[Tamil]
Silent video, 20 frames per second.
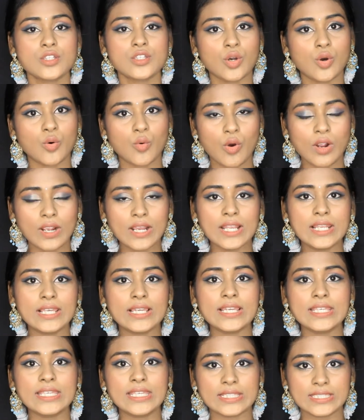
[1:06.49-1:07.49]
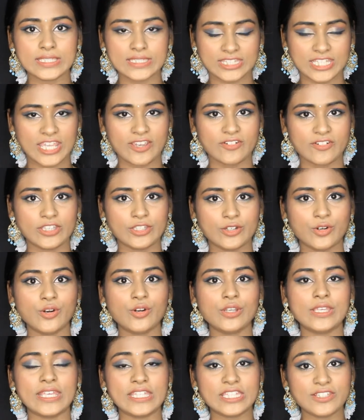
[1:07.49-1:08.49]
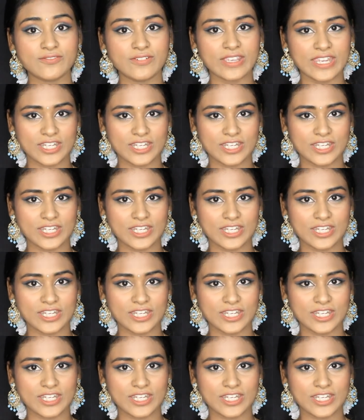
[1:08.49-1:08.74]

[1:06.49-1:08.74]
ஸோ உங்களுக்கு எது தேவையோ எது